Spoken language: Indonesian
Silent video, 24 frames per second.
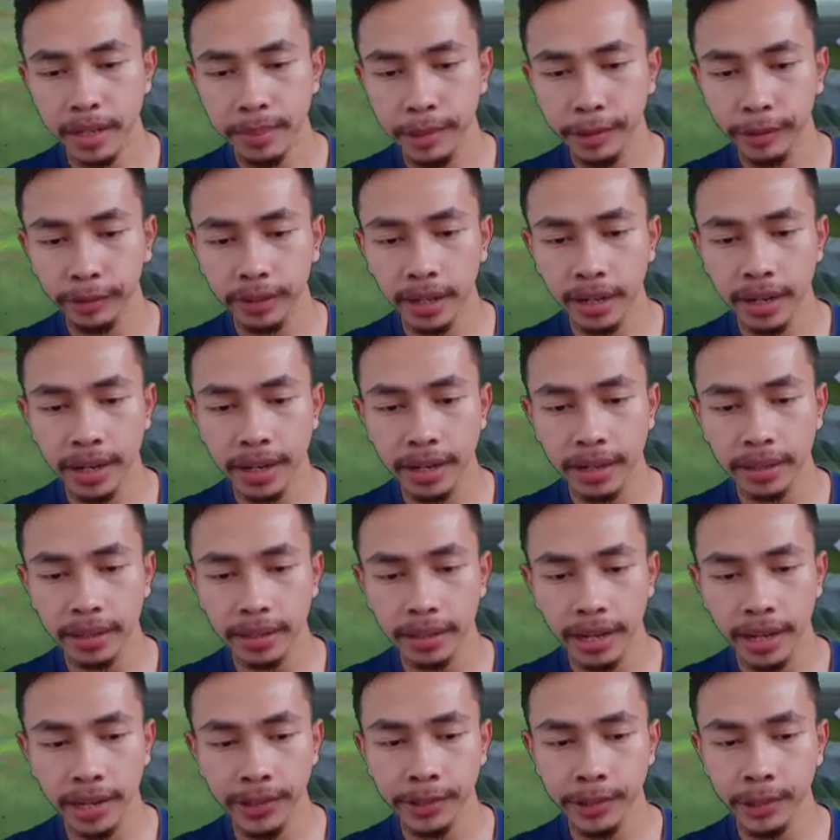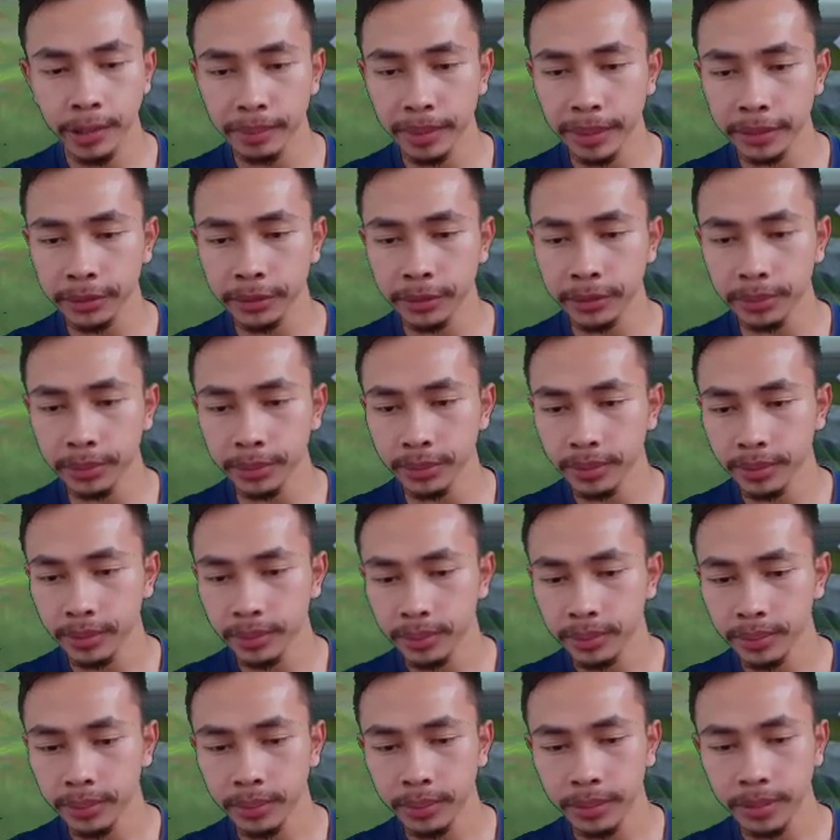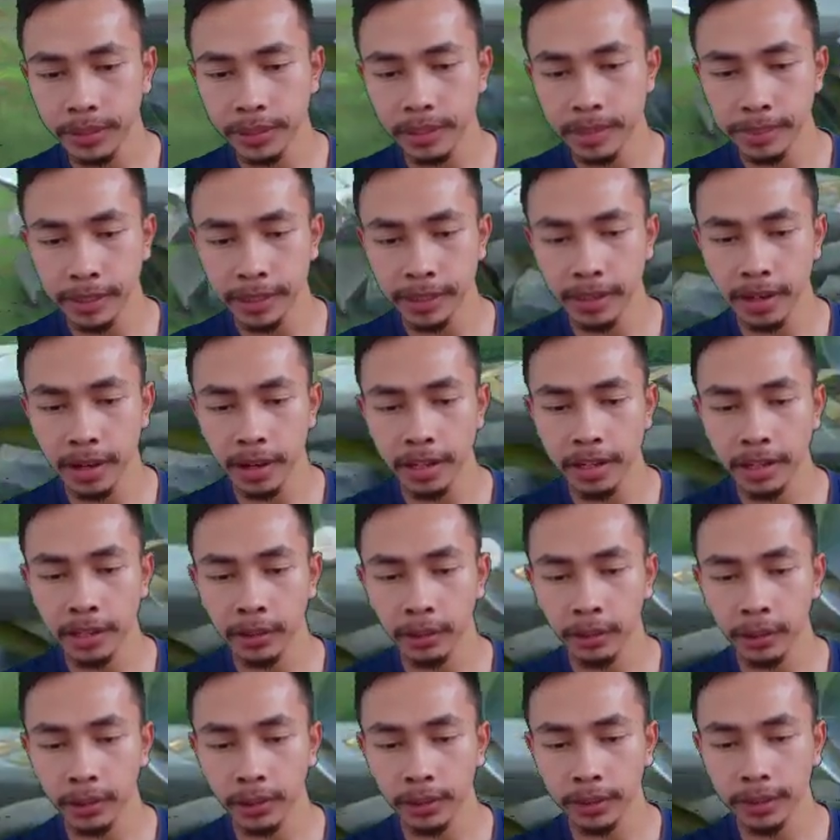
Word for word: Mana nih Milan kakak? Ayo dong maju. Wih, masa kakak